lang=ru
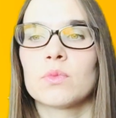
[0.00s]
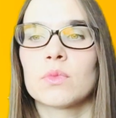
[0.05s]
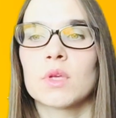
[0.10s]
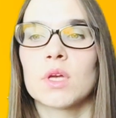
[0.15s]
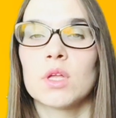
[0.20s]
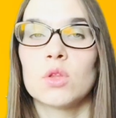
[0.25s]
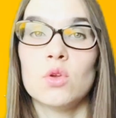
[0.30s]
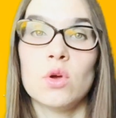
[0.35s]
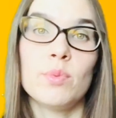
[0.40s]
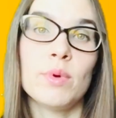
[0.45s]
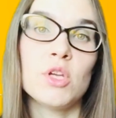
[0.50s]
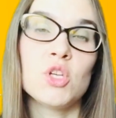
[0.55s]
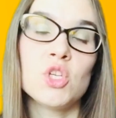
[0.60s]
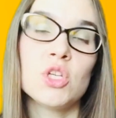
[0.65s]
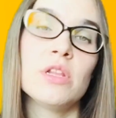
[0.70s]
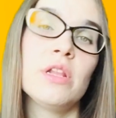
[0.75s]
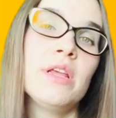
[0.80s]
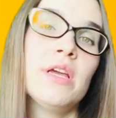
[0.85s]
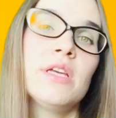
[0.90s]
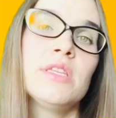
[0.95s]
Но опять
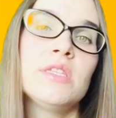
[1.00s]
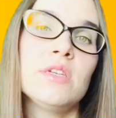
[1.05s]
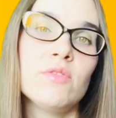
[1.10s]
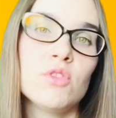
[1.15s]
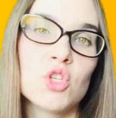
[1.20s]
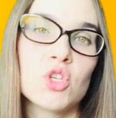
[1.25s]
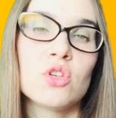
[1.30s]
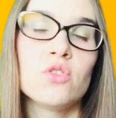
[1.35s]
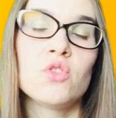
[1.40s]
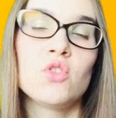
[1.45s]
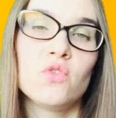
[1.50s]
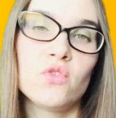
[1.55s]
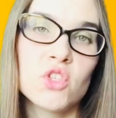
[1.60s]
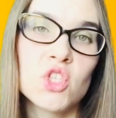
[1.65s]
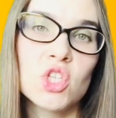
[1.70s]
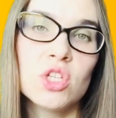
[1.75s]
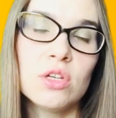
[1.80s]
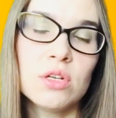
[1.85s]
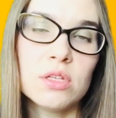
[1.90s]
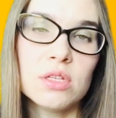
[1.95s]
же, для девочки в
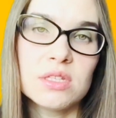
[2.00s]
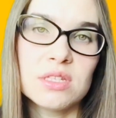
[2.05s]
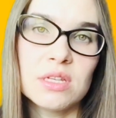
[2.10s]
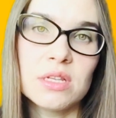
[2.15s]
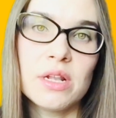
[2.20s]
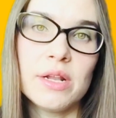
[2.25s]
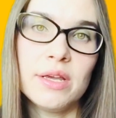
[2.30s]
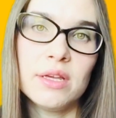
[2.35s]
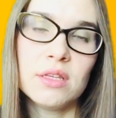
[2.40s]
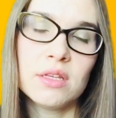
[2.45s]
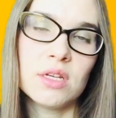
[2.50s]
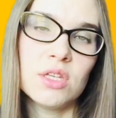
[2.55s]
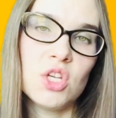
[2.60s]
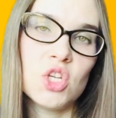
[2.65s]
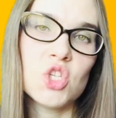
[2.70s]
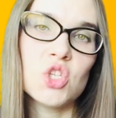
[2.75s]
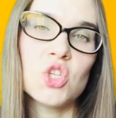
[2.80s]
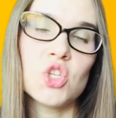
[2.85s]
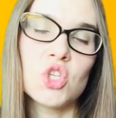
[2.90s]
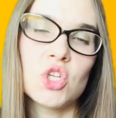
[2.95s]
14 лет,
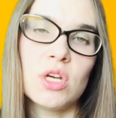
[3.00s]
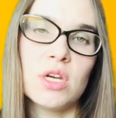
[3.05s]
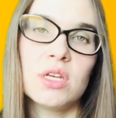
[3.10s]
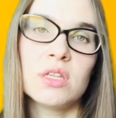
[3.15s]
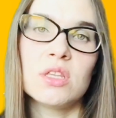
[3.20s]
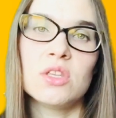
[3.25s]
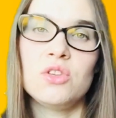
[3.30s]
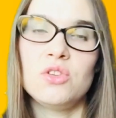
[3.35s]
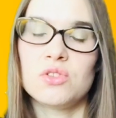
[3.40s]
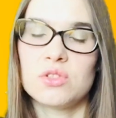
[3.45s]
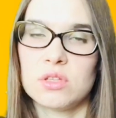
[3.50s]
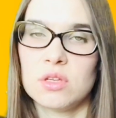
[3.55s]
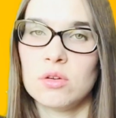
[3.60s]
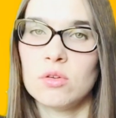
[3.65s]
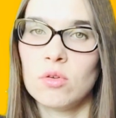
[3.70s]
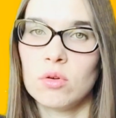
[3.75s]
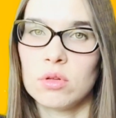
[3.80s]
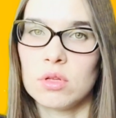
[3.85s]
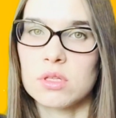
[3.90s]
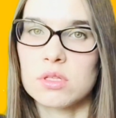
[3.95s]
конечно же, это низкий
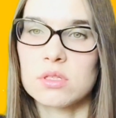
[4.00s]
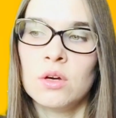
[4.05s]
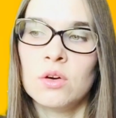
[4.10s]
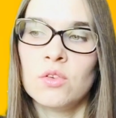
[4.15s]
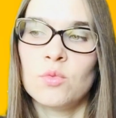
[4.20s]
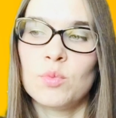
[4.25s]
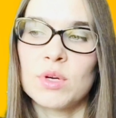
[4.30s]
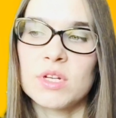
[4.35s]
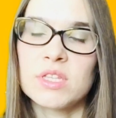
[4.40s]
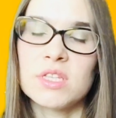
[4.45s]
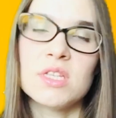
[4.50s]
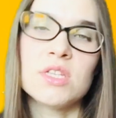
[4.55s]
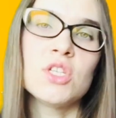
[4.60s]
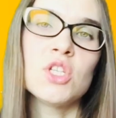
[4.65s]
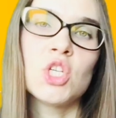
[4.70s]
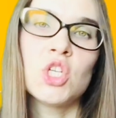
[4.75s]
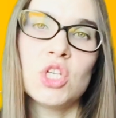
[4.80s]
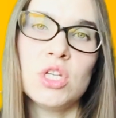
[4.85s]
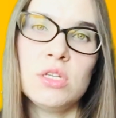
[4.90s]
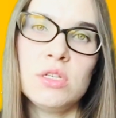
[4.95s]
голос. процессе
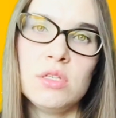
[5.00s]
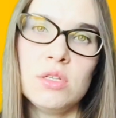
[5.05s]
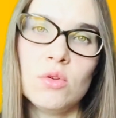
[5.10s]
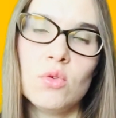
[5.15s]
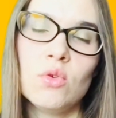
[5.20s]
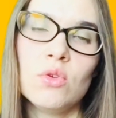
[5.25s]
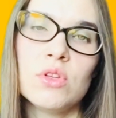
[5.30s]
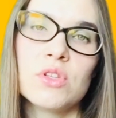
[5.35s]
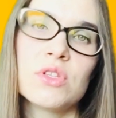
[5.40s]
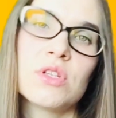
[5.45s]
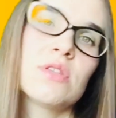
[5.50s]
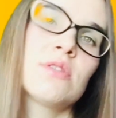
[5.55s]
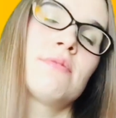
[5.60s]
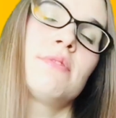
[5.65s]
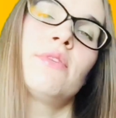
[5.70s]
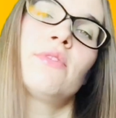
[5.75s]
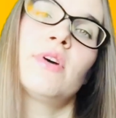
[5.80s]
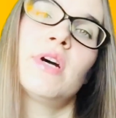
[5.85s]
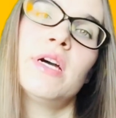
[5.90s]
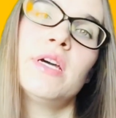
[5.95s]
жизни голос
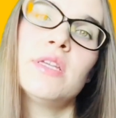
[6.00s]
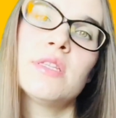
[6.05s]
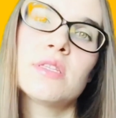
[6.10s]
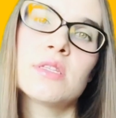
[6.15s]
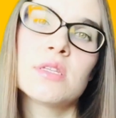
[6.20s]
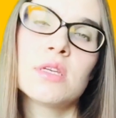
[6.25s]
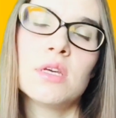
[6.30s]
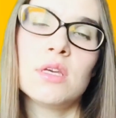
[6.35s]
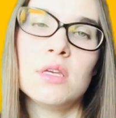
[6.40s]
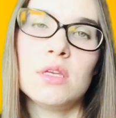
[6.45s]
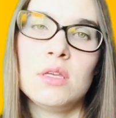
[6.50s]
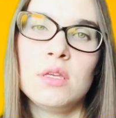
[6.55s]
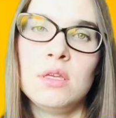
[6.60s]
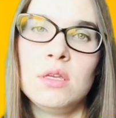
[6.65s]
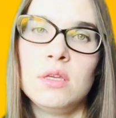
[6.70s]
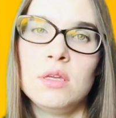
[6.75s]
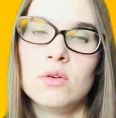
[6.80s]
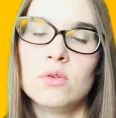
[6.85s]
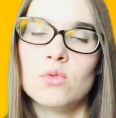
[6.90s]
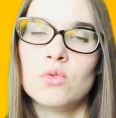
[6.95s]
развивается,
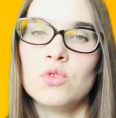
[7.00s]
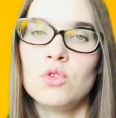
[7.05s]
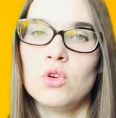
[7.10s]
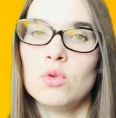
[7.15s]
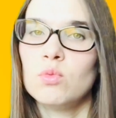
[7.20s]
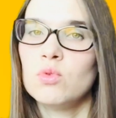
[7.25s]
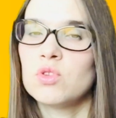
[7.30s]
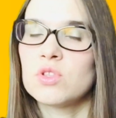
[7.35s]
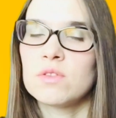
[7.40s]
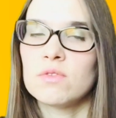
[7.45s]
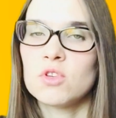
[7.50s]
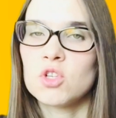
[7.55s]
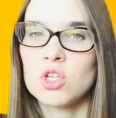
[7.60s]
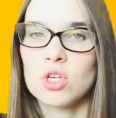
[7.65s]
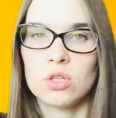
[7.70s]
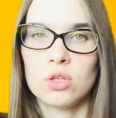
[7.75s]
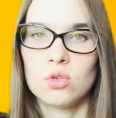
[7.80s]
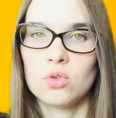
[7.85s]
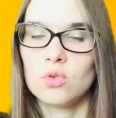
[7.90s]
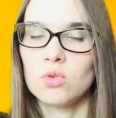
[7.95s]
и у нее будет
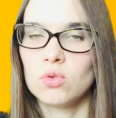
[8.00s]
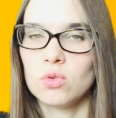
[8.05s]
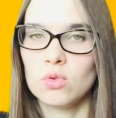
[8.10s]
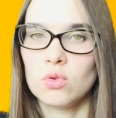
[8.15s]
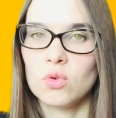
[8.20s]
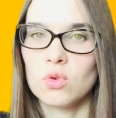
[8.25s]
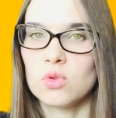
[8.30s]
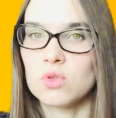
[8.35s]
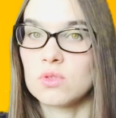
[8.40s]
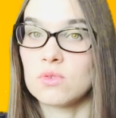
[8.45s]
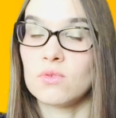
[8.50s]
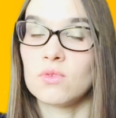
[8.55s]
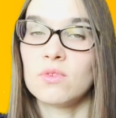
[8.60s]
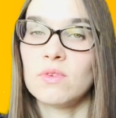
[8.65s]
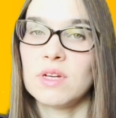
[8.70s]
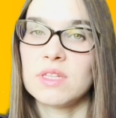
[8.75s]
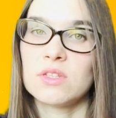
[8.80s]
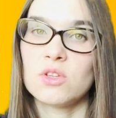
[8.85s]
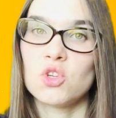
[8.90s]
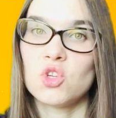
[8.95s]
совершенно другой голос в
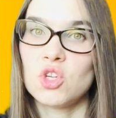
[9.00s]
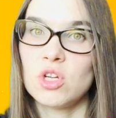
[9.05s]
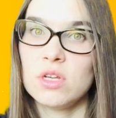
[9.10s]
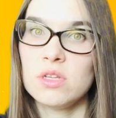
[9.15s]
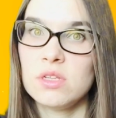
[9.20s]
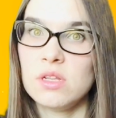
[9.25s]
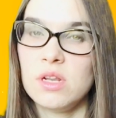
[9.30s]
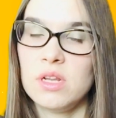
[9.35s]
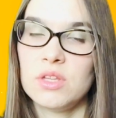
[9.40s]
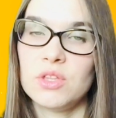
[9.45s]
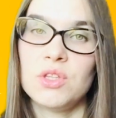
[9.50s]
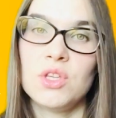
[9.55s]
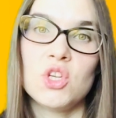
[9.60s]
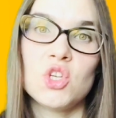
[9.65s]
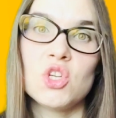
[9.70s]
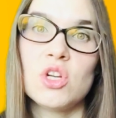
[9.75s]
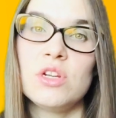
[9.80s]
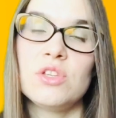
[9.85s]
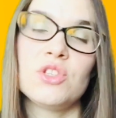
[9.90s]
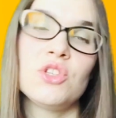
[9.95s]
26 лет,
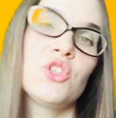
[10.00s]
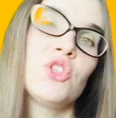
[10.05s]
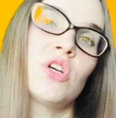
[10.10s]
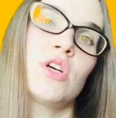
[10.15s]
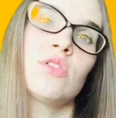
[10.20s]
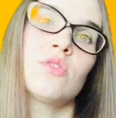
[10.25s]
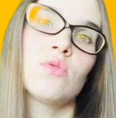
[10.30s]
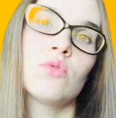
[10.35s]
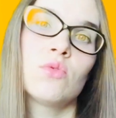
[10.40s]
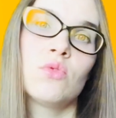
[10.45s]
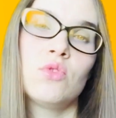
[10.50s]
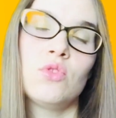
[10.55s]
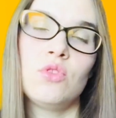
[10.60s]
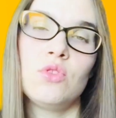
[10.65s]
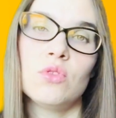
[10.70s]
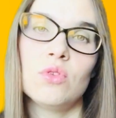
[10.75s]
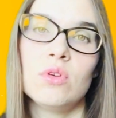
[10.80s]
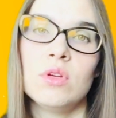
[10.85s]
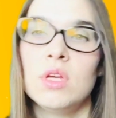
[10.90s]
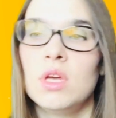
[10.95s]
нежели сейчас он у
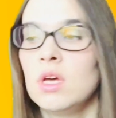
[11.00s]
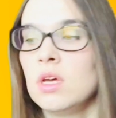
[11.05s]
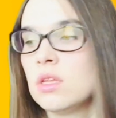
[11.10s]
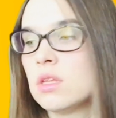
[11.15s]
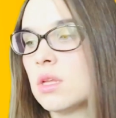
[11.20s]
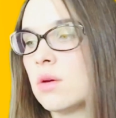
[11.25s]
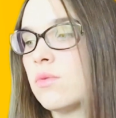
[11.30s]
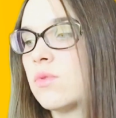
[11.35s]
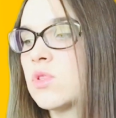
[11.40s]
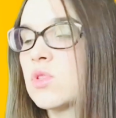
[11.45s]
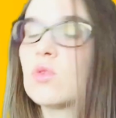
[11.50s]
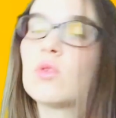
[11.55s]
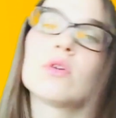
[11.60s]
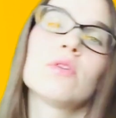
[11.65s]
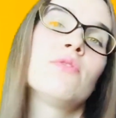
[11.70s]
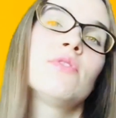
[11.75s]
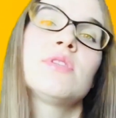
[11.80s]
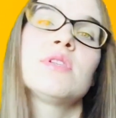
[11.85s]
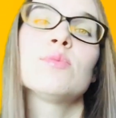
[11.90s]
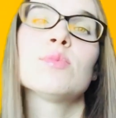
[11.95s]
нее там сколько,
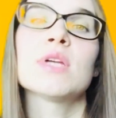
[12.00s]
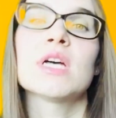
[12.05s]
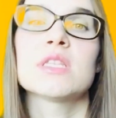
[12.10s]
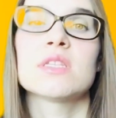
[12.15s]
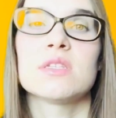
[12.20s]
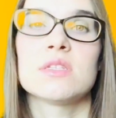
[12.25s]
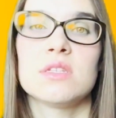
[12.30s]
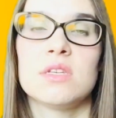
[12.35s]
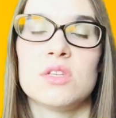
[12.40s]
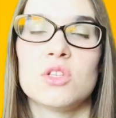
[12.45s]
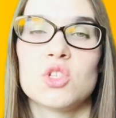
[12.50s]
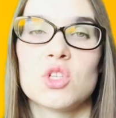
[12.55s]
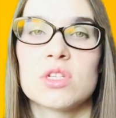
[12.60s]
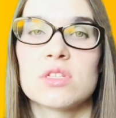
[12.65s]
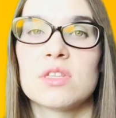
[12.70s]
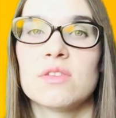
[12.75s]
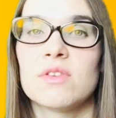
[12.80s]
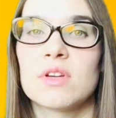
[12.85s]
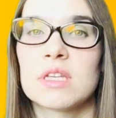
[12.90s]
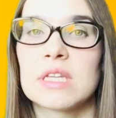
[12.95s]
18 ей
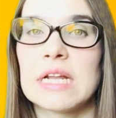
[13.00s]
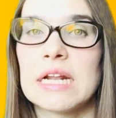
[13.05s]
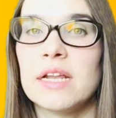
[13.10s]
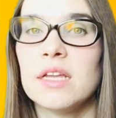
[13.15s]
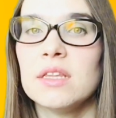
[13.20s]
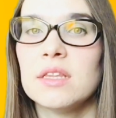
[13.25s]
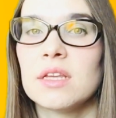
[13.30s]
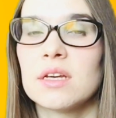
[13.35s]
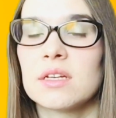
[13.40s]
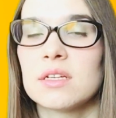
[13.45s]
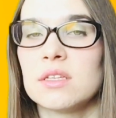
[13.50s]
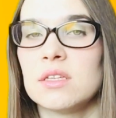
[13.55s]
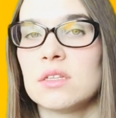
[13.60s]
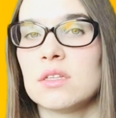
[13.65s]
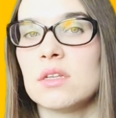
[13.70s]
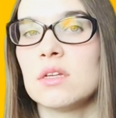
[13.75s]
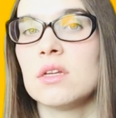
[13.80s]
сейчас, наверное, лет, да, где-то.